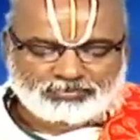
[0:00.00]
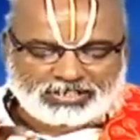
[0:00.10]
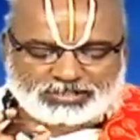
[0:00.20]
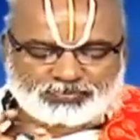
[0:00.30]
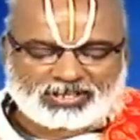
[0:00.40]

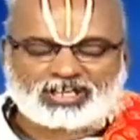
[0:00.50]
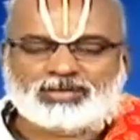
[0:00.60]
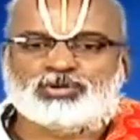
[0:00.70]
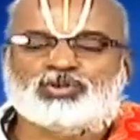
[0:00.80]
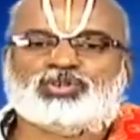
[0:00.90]

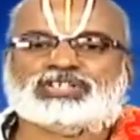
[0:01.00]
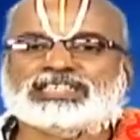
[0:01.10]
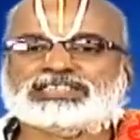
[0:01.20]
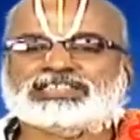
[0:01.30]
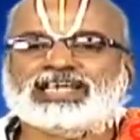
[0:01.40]

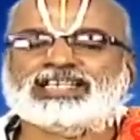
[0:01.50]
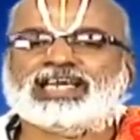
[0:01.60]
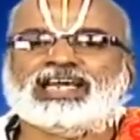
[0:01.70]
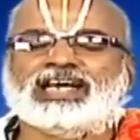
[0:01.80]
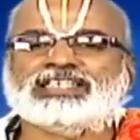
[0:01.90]
భస్మీభూతస్య
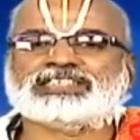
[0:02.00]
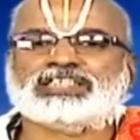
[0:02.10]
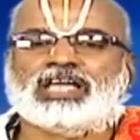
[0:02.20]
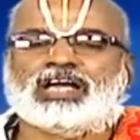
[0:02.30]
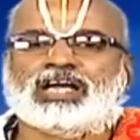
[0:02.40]
దేహస్య